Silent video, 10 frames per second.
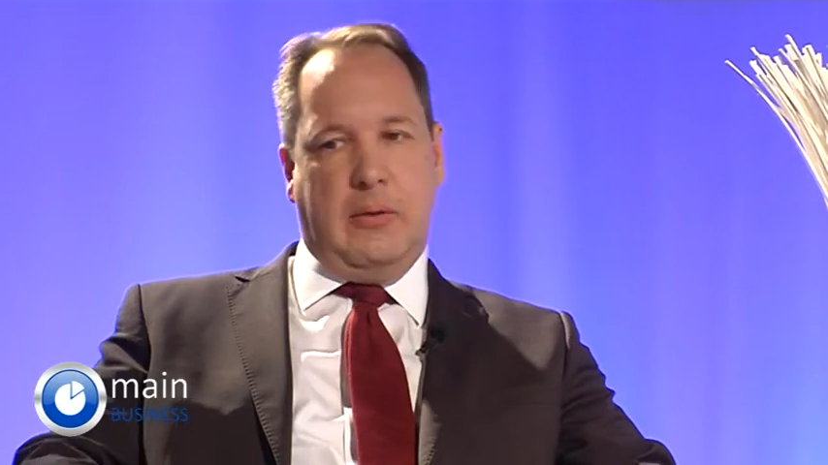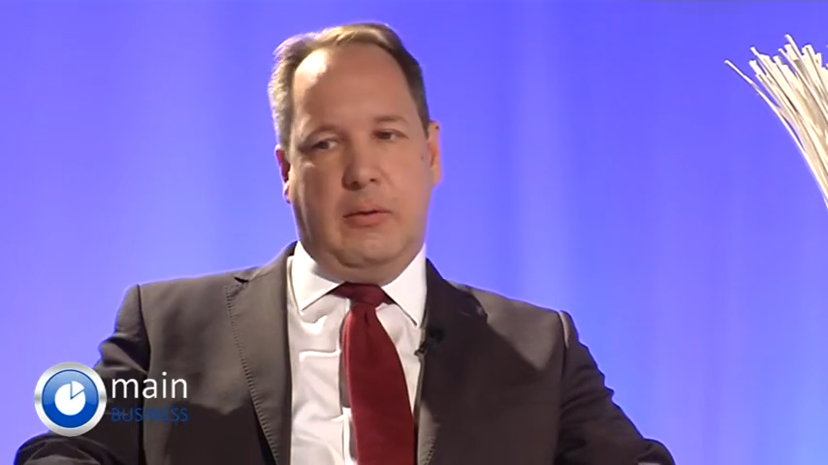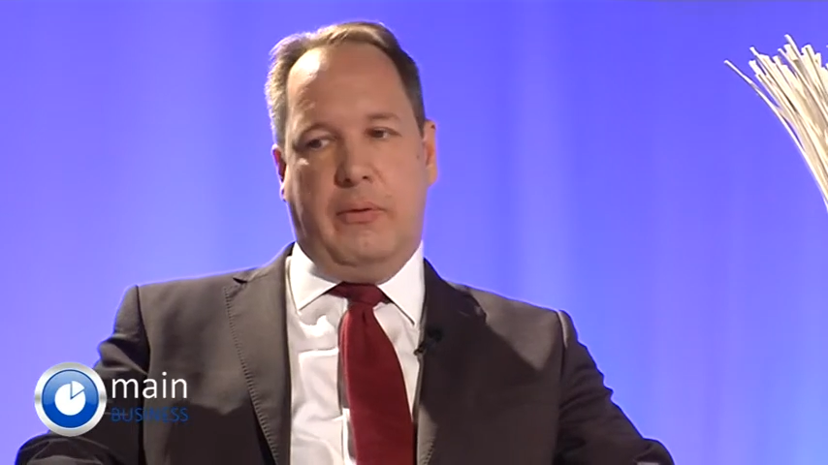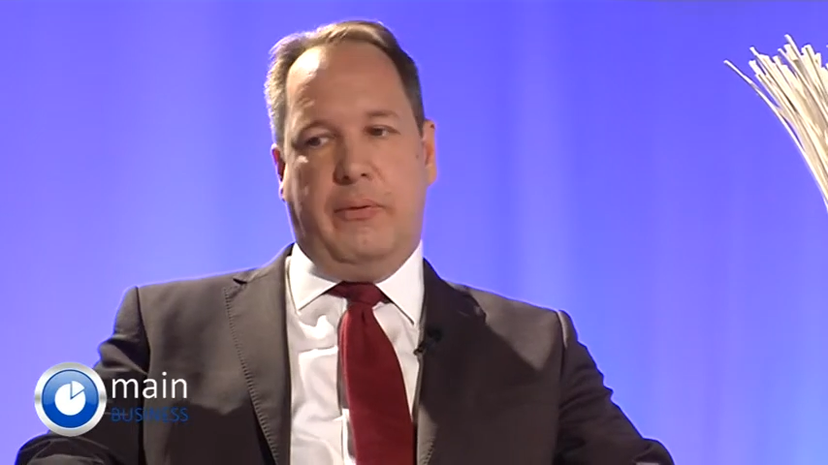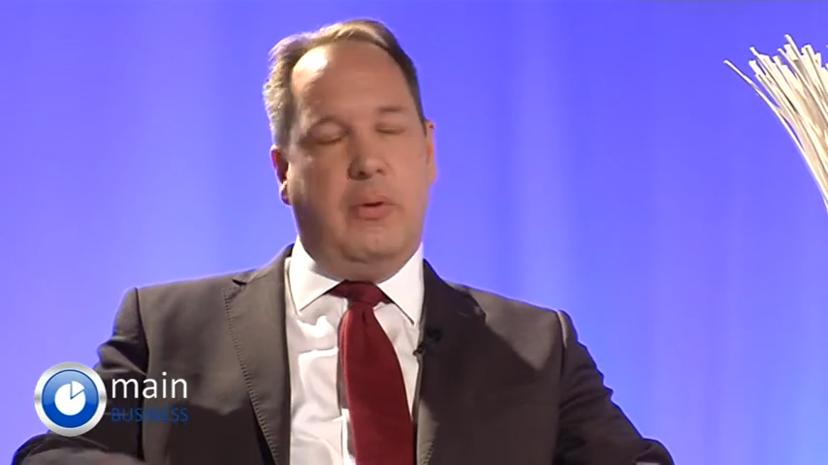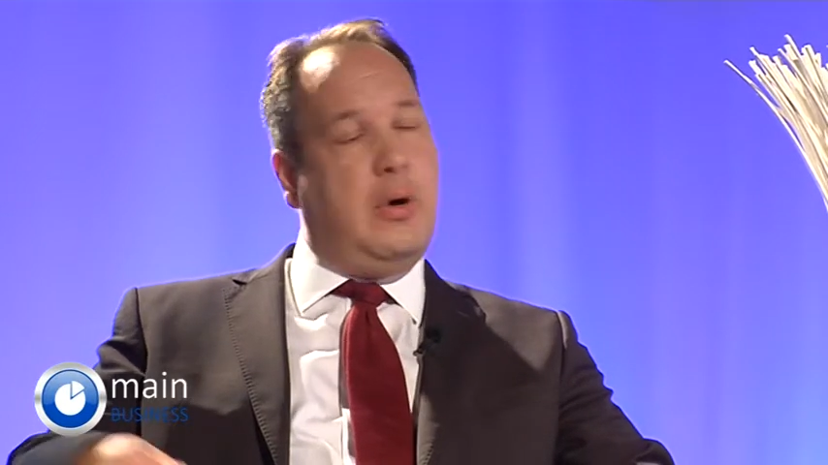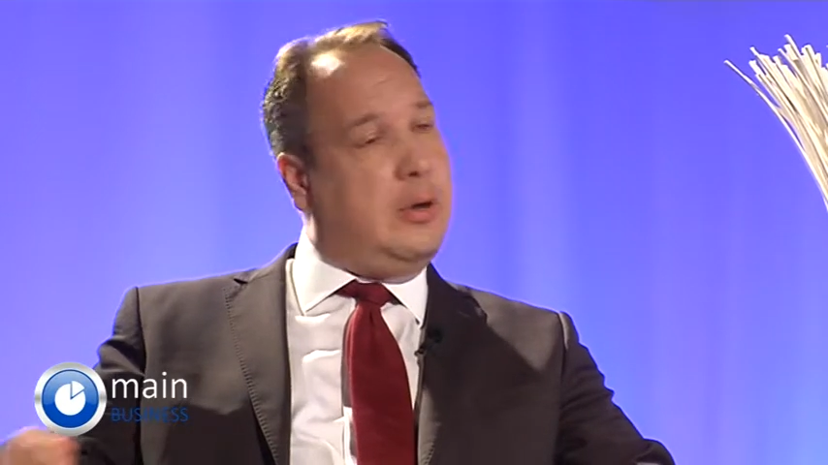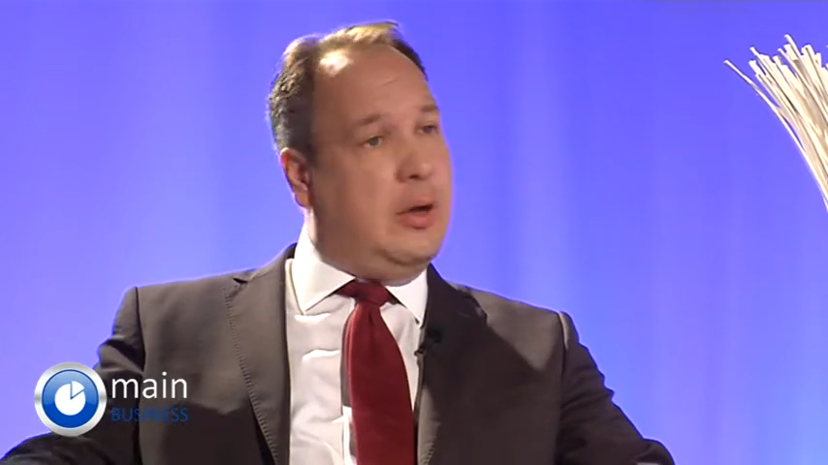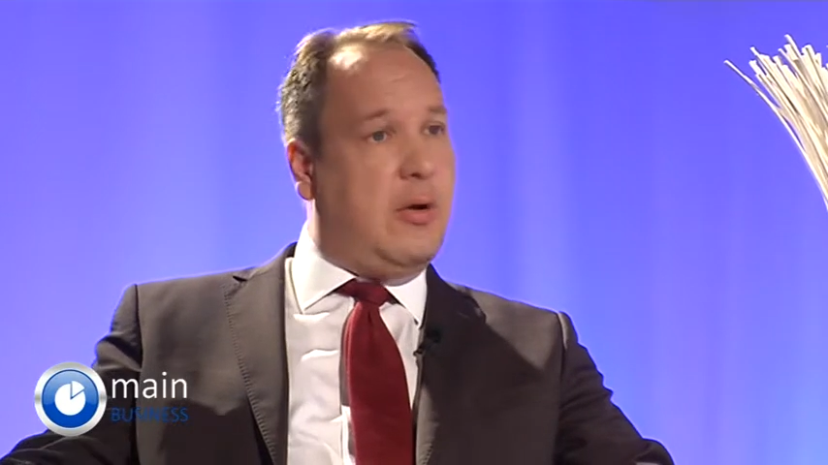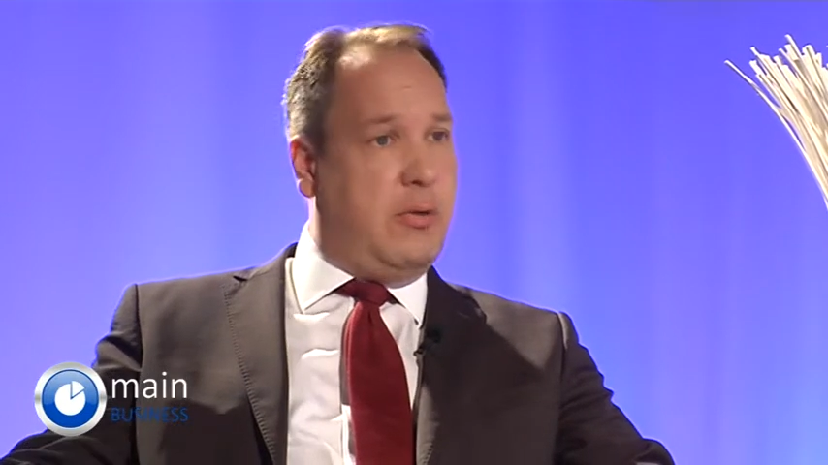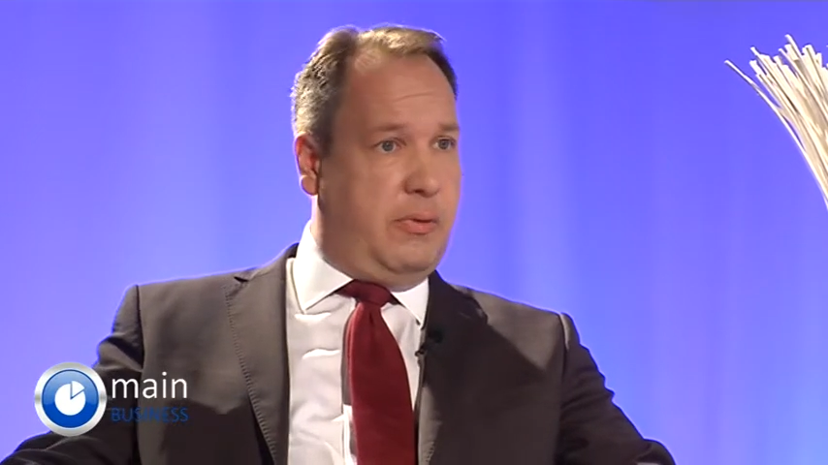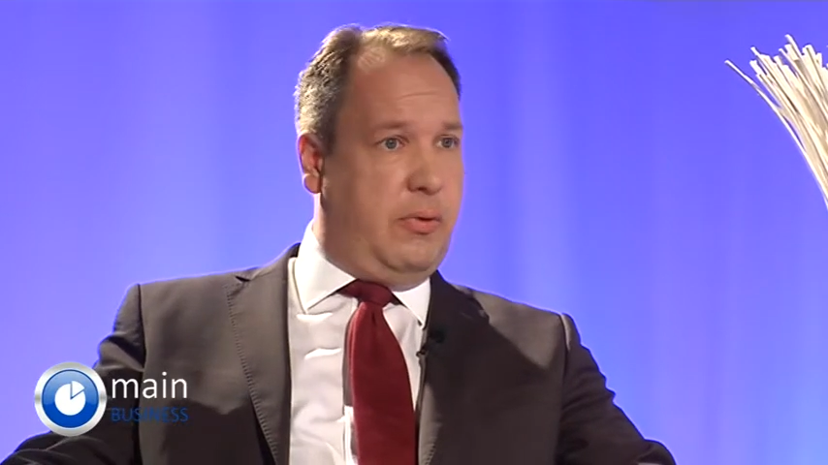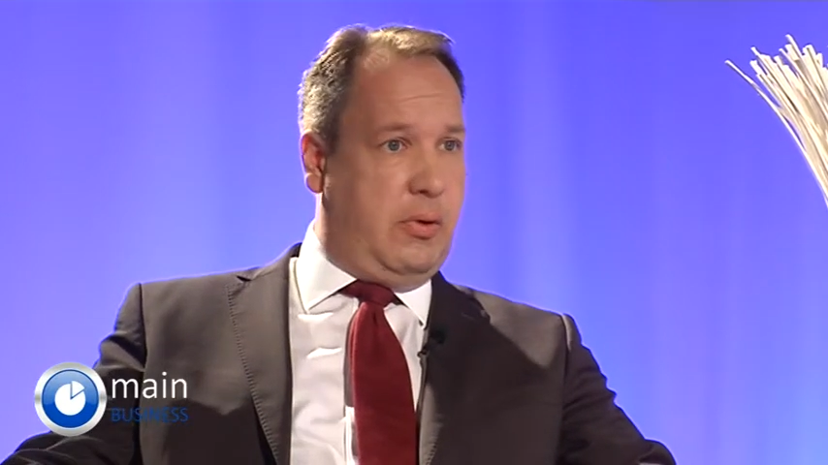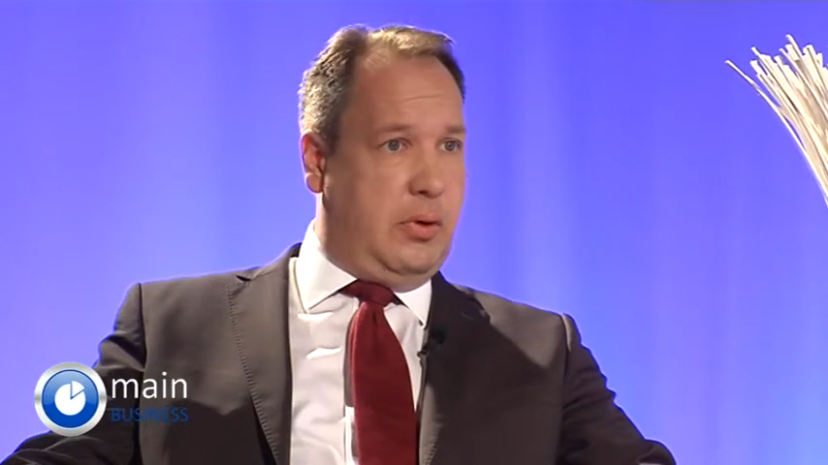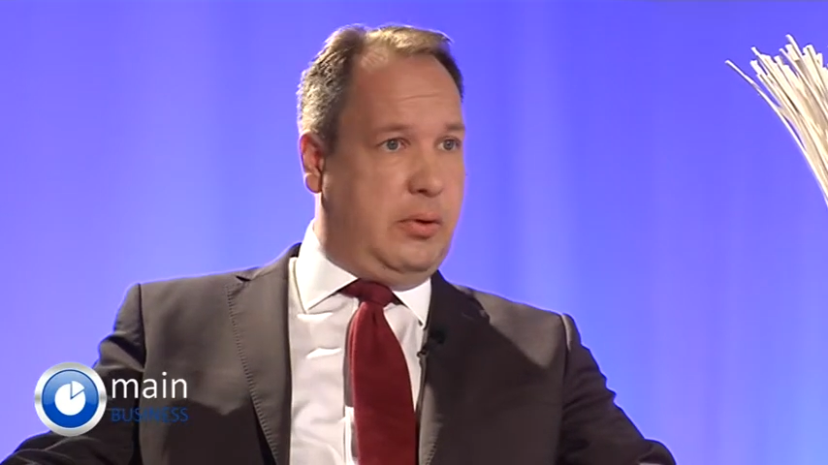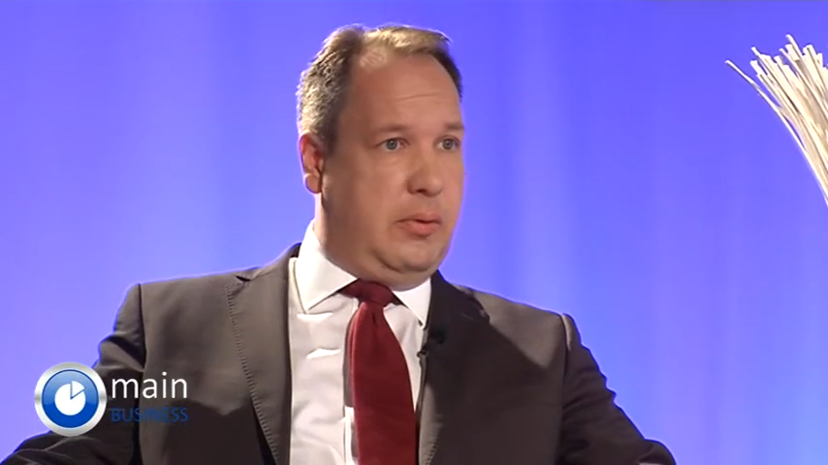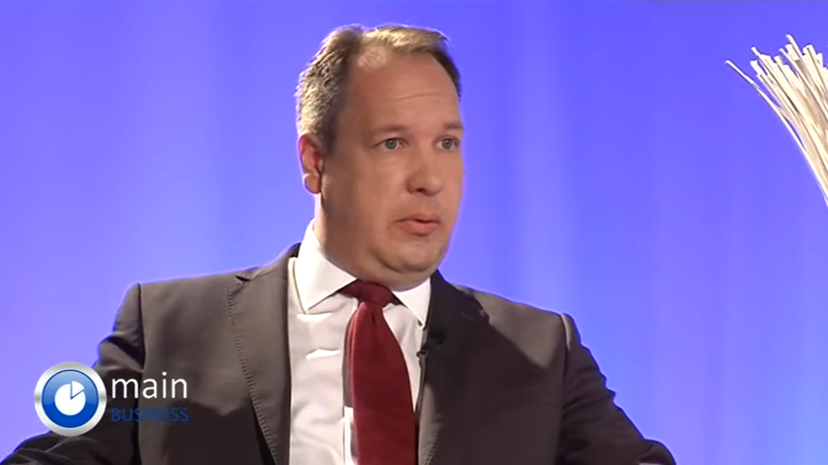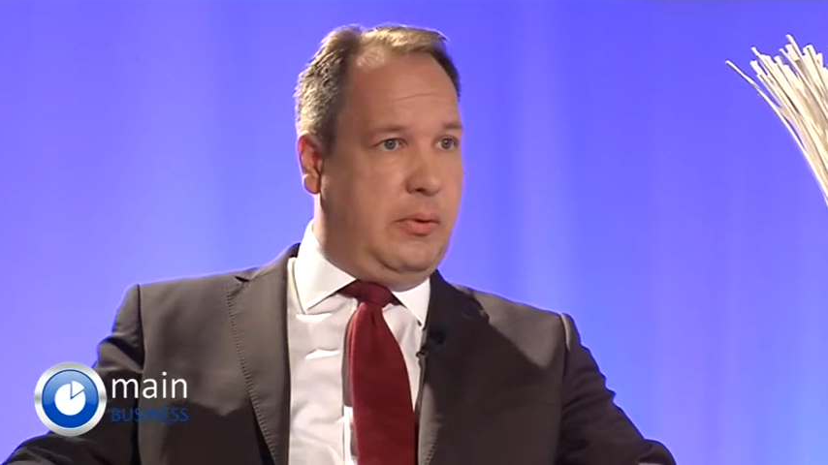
sofort aufhört